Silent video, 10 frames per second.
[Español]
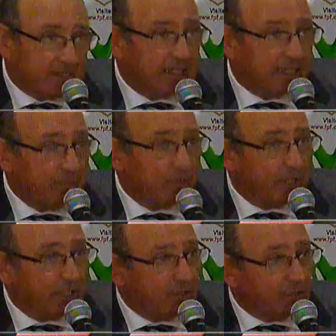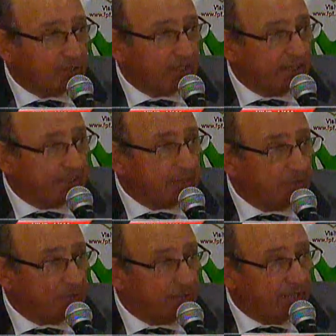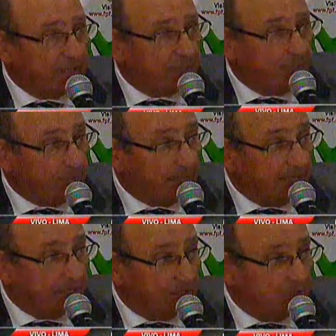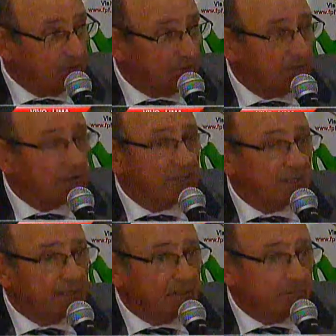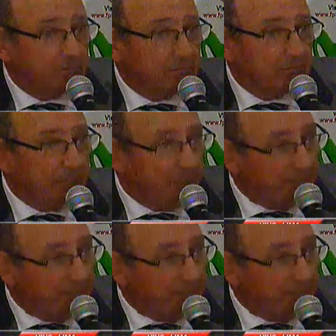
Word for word: tenemos que reconocer que en términos generales fue parejo, me